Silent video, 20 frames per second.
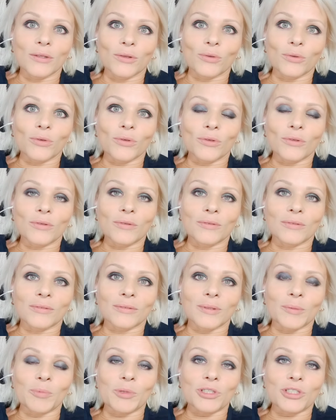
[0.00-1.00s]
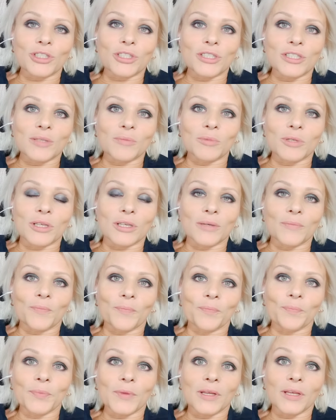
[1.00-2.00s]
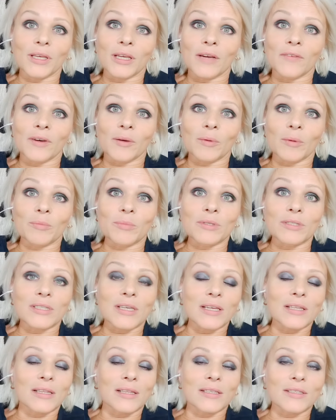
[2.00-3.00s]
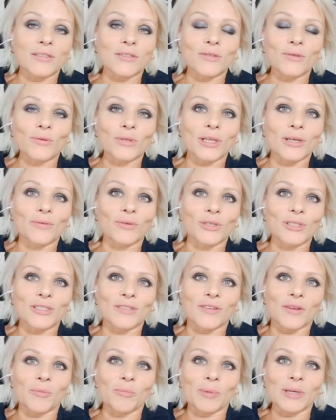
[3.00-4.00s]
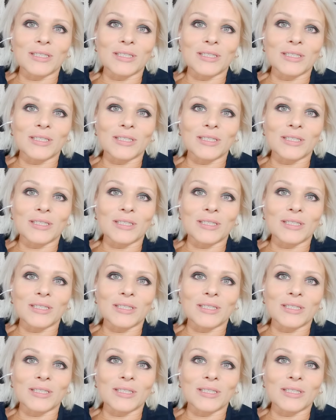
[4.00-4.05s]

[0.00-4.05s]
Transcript: то напишите мне, я вам обязательно с удовольствием